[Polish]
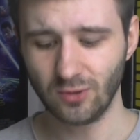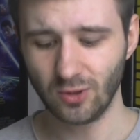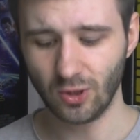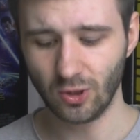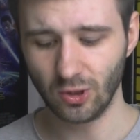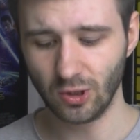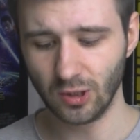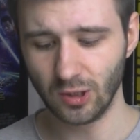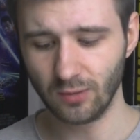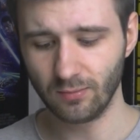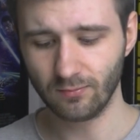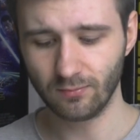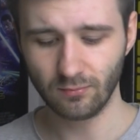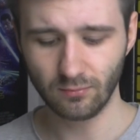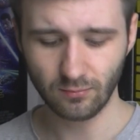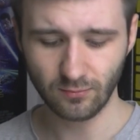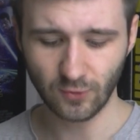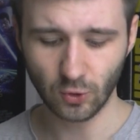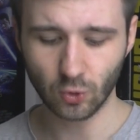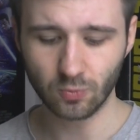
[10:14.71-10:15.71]
no i
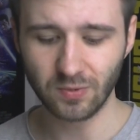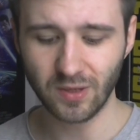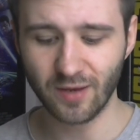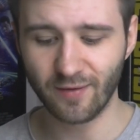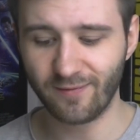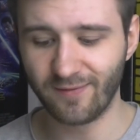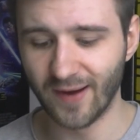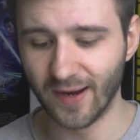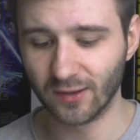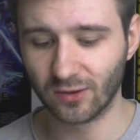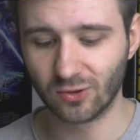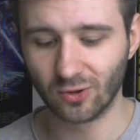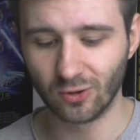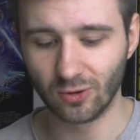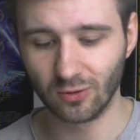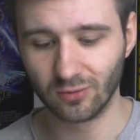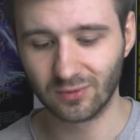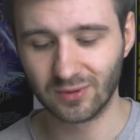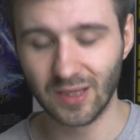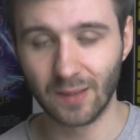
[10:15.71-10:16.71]
według mnie
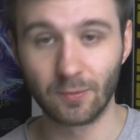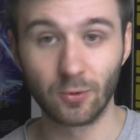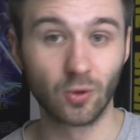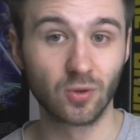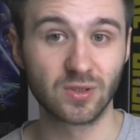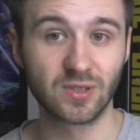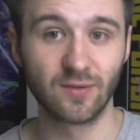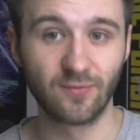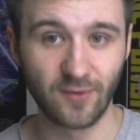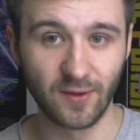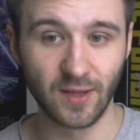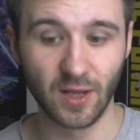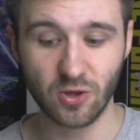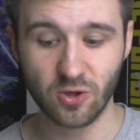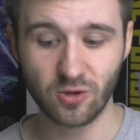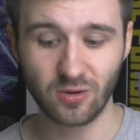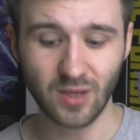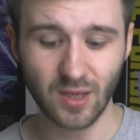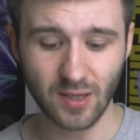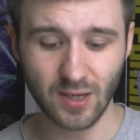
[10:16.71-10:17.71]
warto te pieniądze
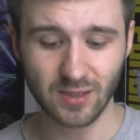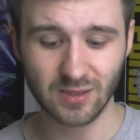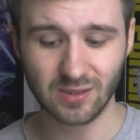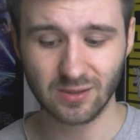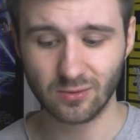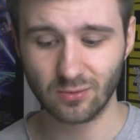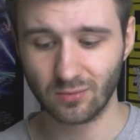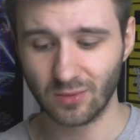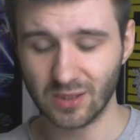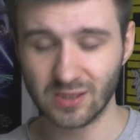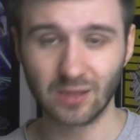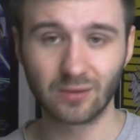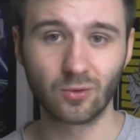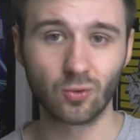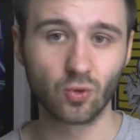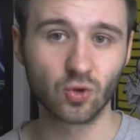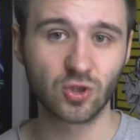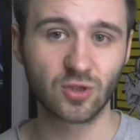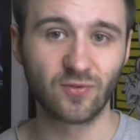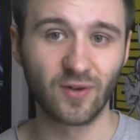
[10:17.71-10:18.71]
wydać. Teraz
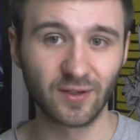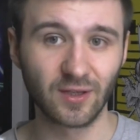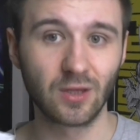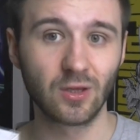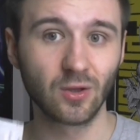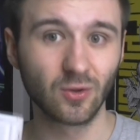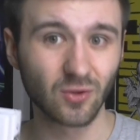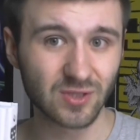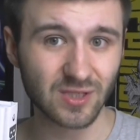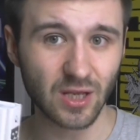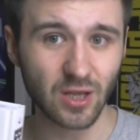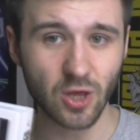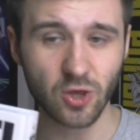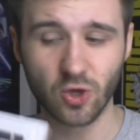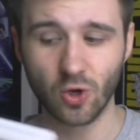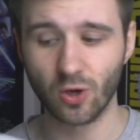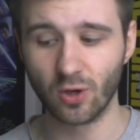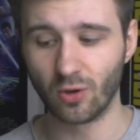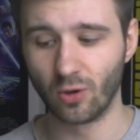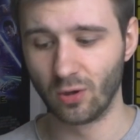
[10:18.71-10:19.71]
niestety już twardej nie
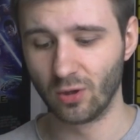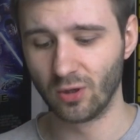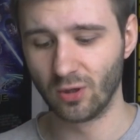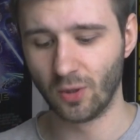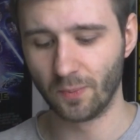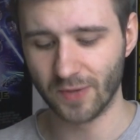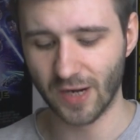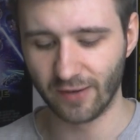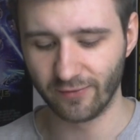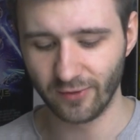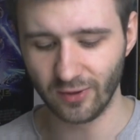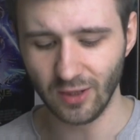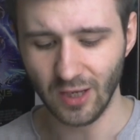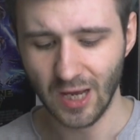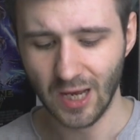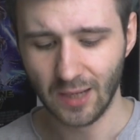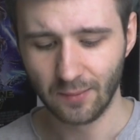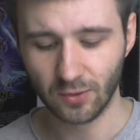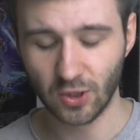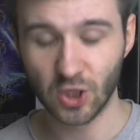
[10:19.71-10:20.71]
dostaniecie e, oprawy,
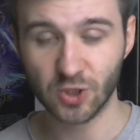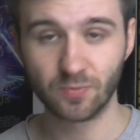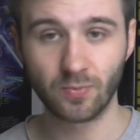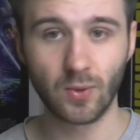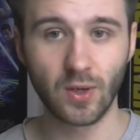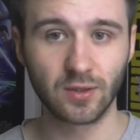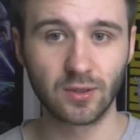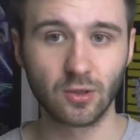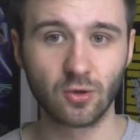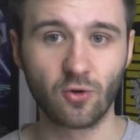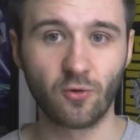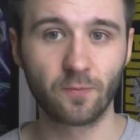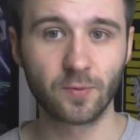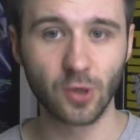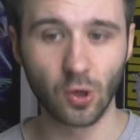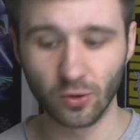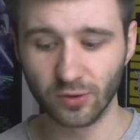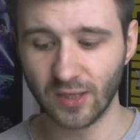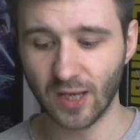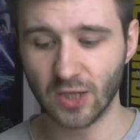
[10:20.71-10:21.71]
ponieważ była tylko w
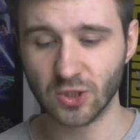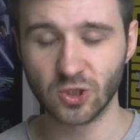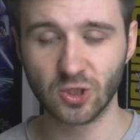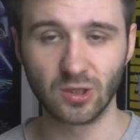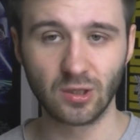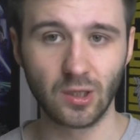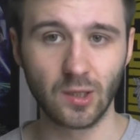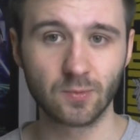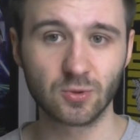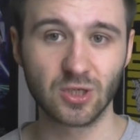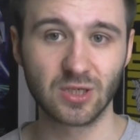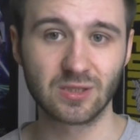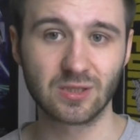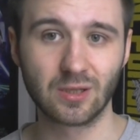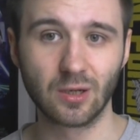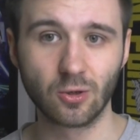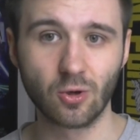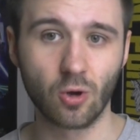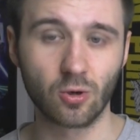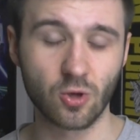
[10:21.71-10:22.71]
preorderze i
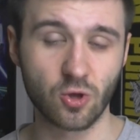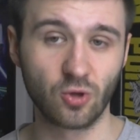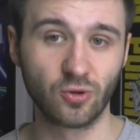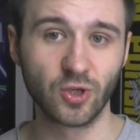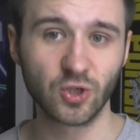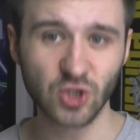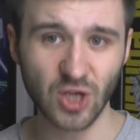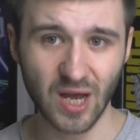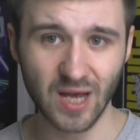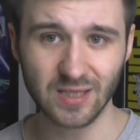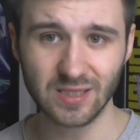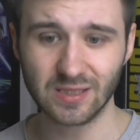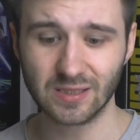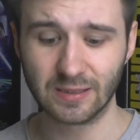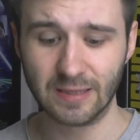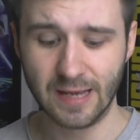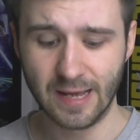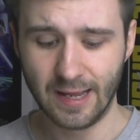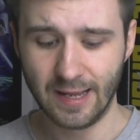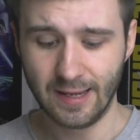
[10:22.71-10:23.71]
przez tylko określony
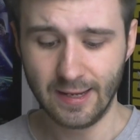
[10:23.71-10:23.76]
czas.